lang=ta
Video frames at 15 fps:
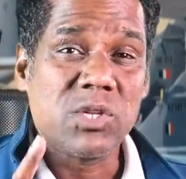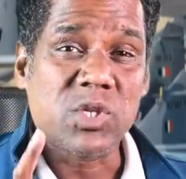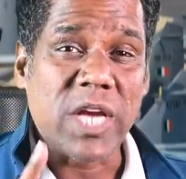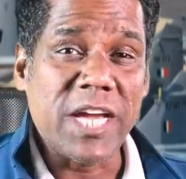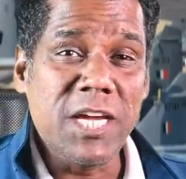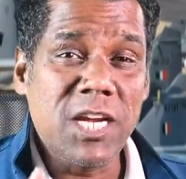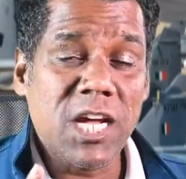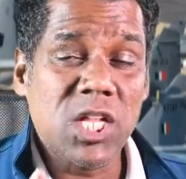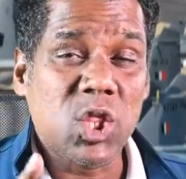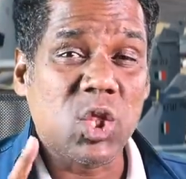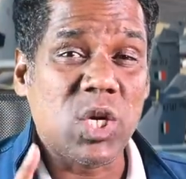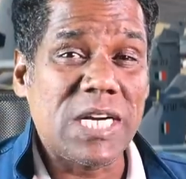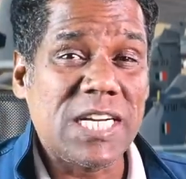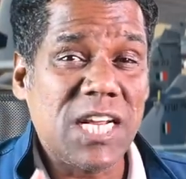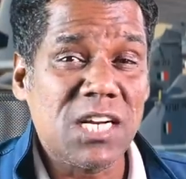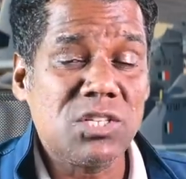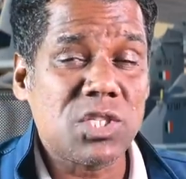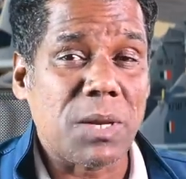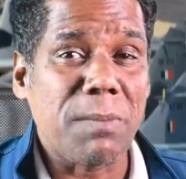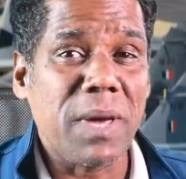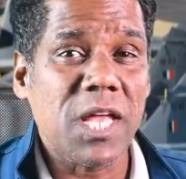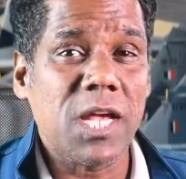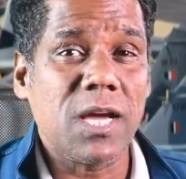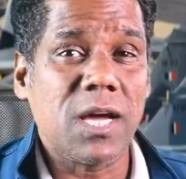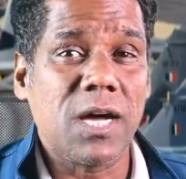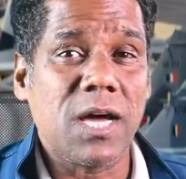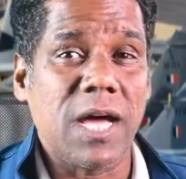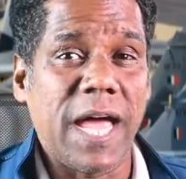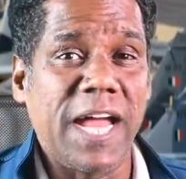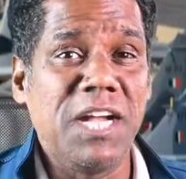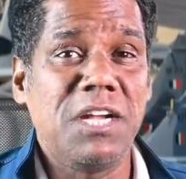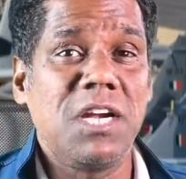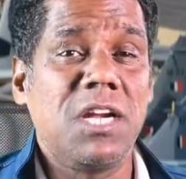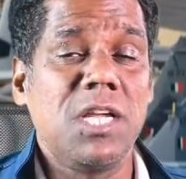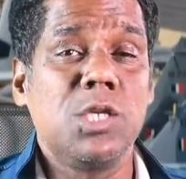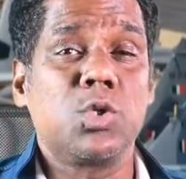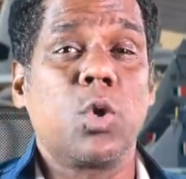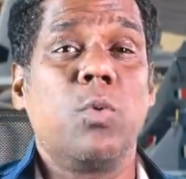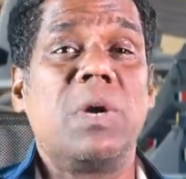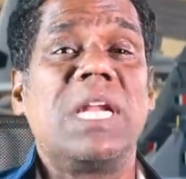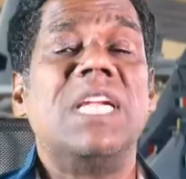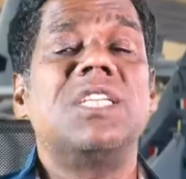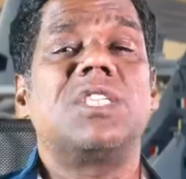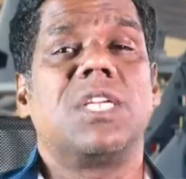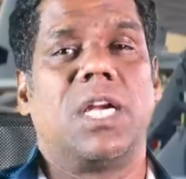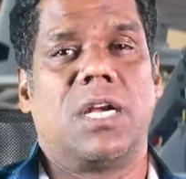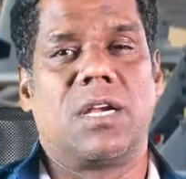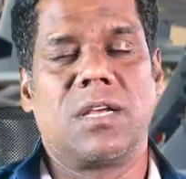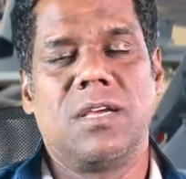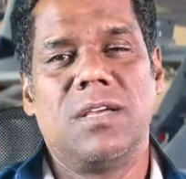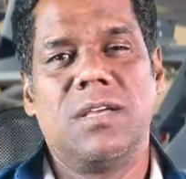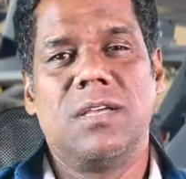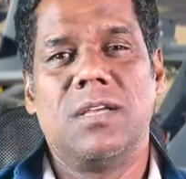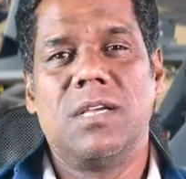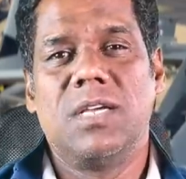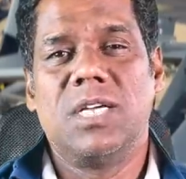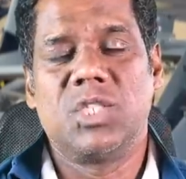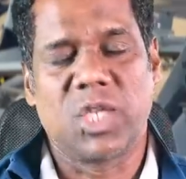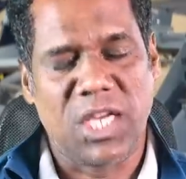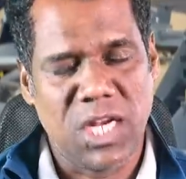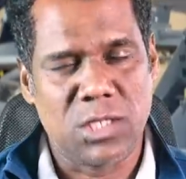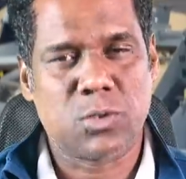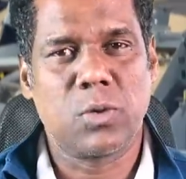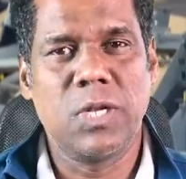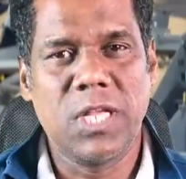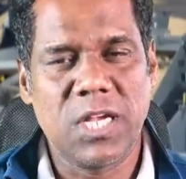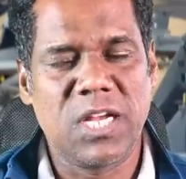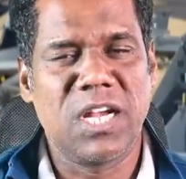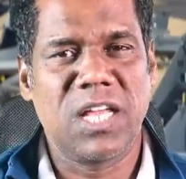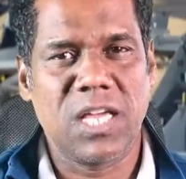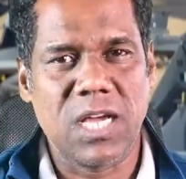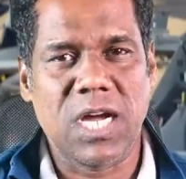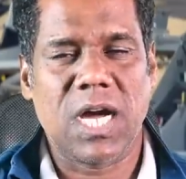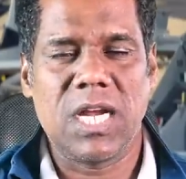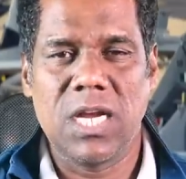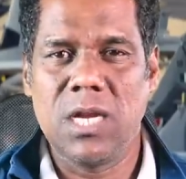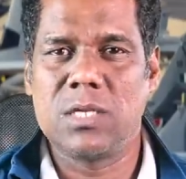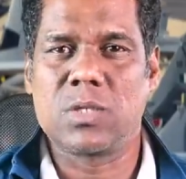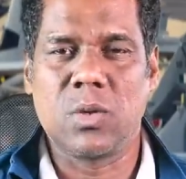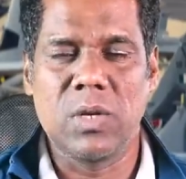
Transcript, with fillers: சைனா த்ரெட்டன்ஸ் அமெரிக்கா என்டிட்டிஸ் ஓவர் இன்சிடென்ட் சைனா சொல்லியிருக்கு இன்னைக்கு காலையில்